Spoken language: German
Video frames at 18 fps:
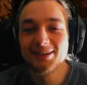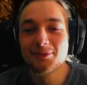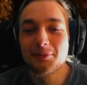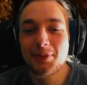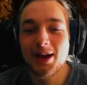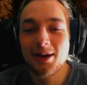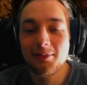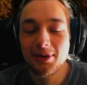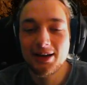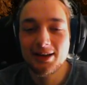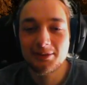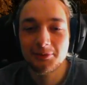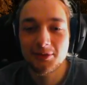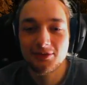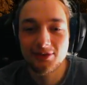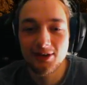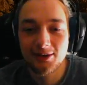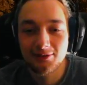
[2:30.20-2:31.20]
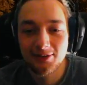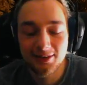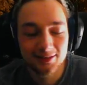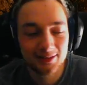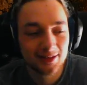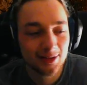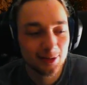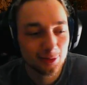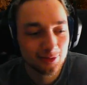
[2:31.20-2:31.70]
den du permanent mit warmem
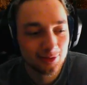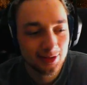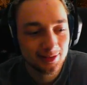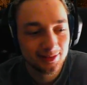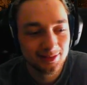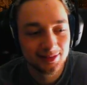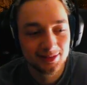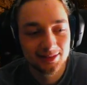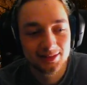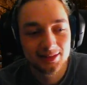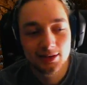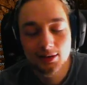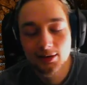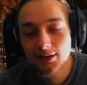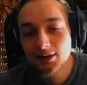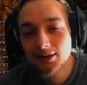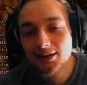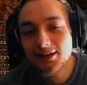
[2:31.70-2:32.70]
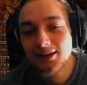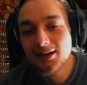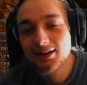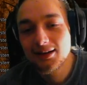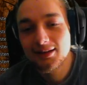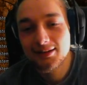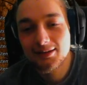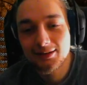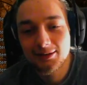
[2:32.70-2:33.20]
Wasser laufen lassen hast.
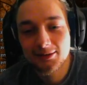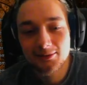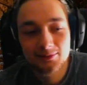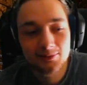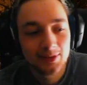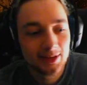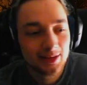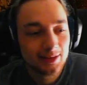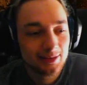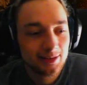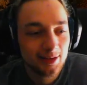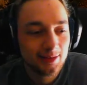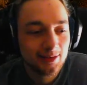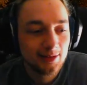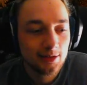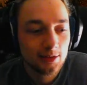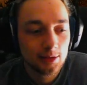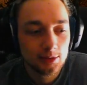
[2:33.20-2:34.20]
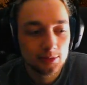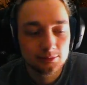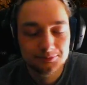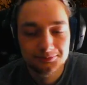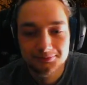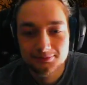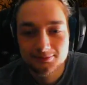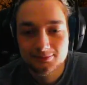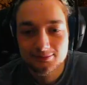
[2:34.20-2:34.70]
Ähm, dann ja.
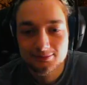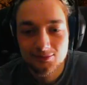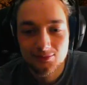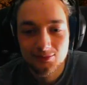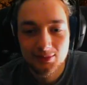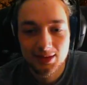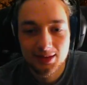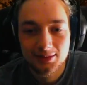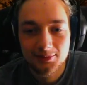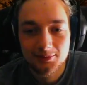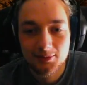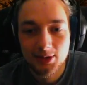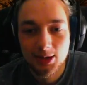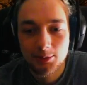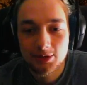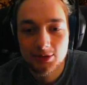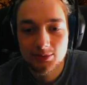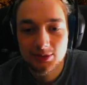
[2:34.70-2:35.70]
Aber